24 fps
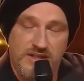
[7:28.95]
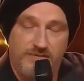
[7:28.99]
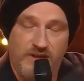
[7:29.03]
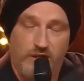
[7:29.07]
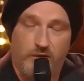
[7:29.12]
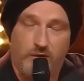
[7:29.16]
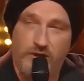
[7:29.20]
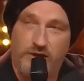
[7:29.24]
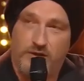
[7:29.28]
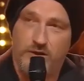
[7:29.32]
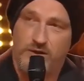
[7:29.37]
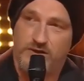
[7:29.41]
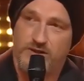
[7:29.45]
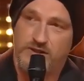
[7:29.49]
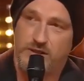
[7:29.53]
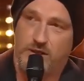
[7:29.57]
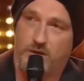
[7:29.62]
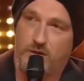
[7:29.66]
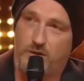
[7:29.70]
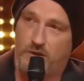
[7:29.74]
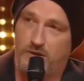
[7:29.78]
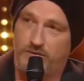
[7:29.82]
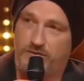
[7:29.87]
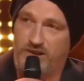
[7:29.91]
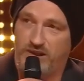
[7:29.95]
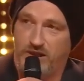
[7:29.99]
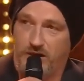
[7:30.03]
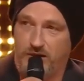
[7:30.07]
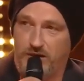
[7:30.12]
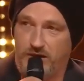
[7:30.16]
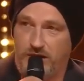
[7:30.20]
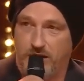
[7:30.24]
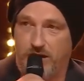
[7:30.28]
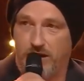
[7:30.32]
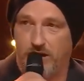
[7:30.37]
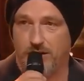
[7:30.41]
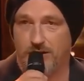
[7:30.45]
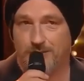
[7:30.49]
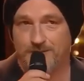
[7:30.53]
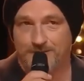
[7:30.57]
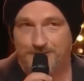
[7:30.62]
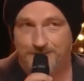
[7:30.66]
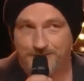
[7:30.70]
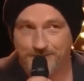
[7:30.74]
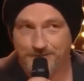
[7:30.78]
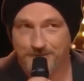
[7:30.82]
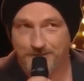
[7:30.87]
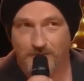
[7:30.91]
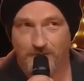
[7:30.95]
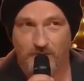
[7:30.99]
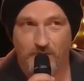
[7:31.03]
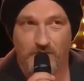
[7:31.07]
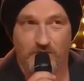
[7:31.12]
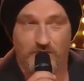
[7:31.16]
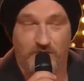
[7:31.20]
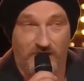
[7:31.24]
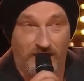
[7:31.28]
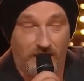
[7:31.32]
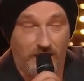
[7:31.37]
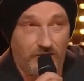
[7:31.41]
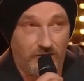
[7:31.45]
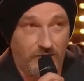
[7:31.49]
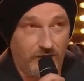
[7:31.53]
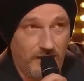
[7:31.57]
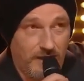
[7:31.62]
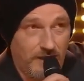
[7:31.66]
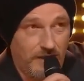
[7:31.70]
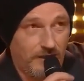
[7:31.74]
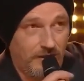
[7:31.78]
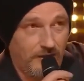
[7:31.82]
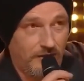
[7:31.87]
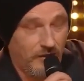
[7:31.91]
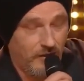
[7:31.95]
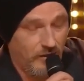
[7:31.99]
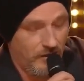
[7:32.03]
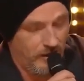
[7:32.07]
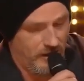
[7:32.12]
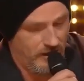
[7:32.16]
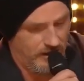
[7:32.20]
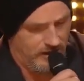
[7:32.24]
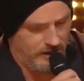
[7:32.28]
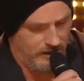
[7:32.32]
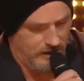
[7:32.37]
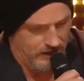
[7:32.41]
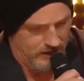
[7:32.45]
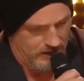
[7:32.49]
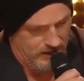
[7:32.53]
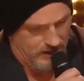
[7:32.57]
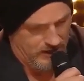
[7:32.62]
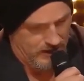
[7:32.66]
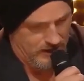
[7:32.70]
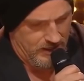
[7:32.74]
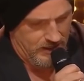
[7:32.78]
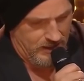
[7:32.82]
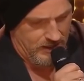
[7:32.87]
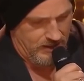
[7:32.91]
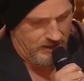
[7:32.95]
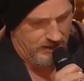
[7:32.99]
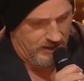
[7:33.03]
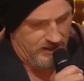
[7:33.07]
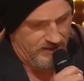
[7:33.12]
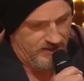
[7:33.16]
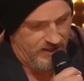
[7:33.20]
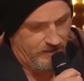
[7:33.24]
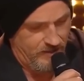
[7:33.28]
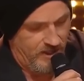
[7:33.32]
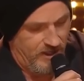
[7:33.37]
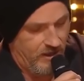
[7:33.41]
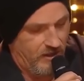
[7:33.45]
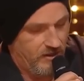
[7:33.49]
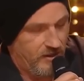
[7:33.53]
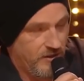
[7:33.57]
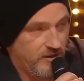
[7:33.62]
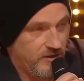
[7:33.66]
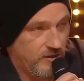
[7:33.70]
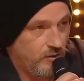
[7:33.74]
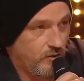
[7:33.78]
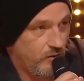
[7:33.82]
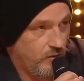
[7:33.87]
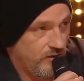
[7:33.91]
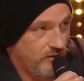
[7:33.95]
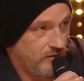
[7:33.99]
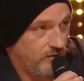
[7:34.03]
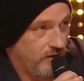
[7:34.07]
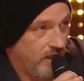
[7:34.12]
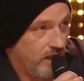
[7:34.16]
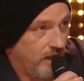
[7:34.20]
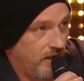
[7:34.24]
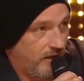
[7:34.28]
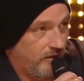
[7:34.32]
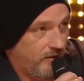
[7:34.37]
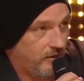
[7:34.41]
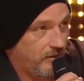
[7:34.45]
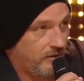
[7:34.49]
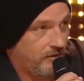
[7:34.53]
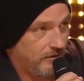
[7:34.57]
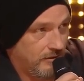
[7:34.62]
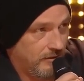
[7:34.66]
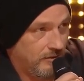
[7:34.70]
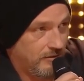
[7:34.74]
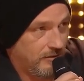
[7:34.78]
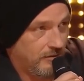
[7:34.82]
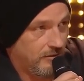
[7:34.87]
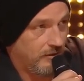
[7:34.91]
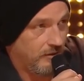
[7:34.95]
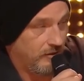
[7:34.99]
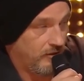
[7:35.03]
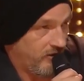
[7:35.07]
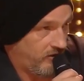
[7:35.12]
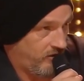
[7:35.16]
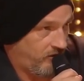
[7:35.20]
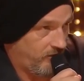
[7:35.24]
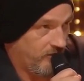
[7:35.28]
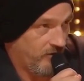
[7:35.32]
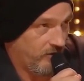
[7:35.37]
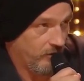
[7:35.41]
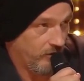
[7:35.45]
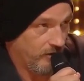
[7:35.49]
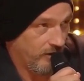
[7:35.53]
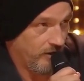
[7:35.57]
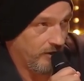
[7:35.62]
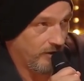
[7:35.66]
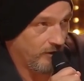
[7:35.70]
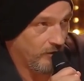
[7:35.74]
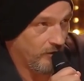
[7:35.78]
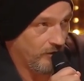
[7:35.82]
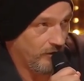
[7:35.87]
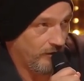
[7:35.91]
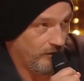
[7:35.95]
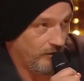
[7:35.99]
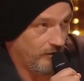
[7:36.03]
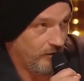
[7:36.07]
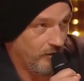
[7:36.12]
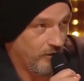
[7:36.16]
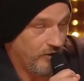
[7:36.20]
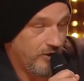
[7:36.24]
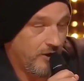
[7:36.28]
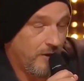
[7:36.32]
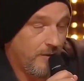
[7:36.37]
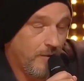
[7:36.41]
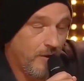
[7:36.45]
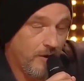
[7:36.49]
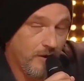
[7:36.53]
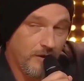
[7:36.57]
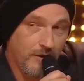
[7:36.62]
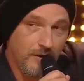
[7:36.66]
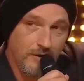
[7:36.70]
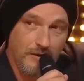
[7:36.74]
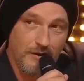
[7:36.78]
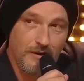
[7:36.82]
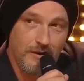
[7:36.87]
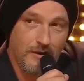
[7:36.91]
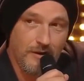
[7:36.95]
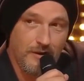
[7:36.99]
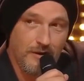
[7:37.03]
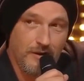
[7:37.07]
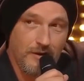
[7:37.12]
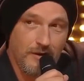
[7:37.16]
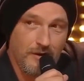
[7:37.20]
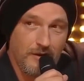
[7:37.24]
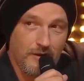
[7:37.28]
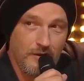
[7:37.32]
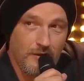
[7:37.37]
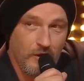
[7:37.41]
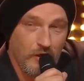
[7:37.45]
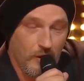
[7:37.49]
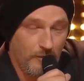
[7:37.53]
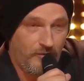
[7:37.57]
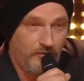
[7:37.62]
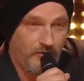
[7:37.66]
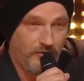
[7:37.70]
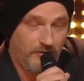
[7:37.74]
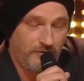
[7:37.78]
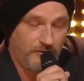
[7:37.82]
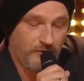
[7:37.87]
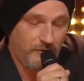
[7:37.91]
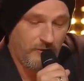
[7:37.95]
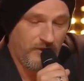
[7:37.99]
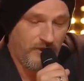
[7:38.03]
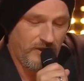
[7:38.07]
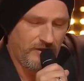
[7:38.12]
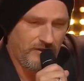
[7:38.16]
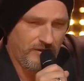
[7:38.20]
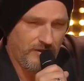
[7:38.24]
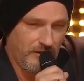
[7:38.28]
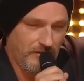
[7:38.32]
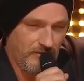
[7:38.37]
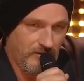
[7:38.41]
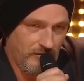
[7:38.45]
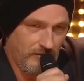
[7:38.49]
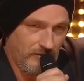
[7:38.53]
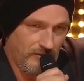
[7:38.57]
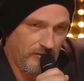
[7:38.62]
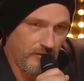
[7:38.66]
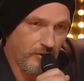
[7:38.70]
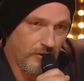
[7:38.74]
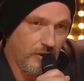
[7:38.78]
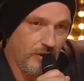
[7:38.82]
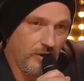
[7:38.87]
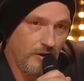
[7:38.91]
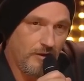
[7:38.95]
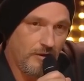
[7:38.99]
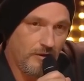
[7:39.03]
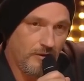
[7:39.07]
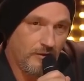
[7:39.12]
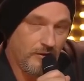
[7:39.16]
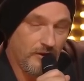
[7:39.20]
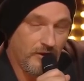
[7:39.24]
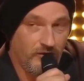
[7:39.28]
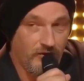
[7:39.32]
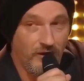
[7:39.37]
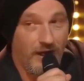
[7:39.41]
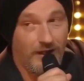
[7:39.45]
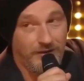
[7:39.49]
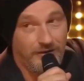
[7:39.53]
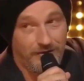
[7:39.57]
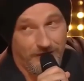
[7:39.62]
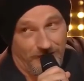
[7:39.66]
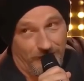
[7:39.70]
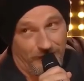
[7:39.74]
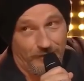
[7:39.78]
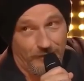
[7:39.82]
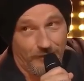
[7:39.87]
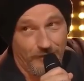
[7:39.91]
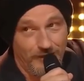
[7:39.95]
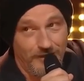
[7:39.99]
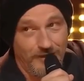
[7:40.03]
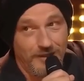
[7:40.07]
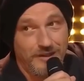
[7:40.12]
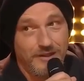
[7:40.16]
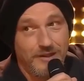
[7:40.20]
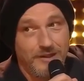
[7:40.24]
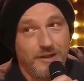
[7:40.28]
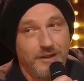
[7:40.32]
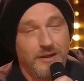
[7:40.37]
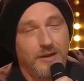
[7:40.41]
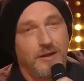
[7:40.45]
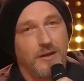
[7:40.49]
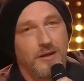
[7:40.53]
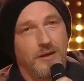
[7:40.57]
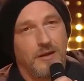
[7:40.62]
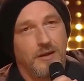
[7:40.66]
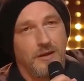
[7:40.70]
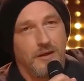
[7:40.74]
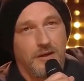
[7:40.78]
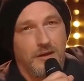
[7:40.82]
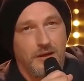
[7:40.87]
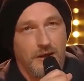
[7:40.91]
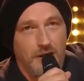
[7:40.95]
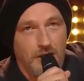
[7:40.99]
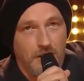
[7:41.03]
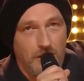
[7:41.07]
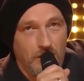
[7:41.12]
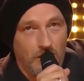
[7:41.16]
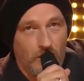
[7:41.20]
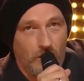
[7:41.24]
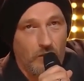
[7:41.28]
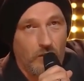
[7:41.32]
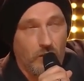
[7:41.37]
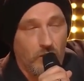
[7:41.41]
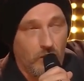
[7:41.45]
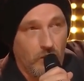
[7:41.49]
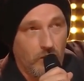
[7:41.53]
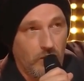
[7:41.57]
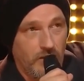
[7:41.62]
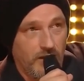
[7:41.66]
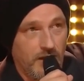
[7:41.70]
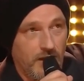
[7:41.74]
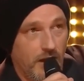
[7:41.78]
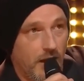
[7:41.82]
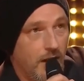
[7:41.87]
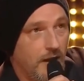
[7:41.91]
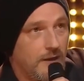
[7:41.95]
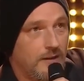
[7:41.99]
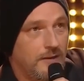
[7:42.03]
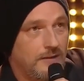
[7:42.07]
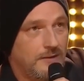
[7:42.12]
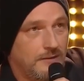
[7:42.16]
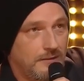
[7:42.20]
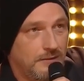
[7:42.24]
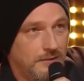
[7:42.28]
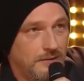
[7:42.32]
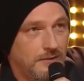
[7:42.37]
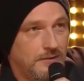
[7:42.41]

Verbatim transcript: sie war doch nicht noch sauer wegen der Sexsache neulich, als sie mich in Dessous fragte, und das mit so einer gurrenden Stimme, ob sie für mich tanzen soll. Und ich sagte natürlich, oh ja.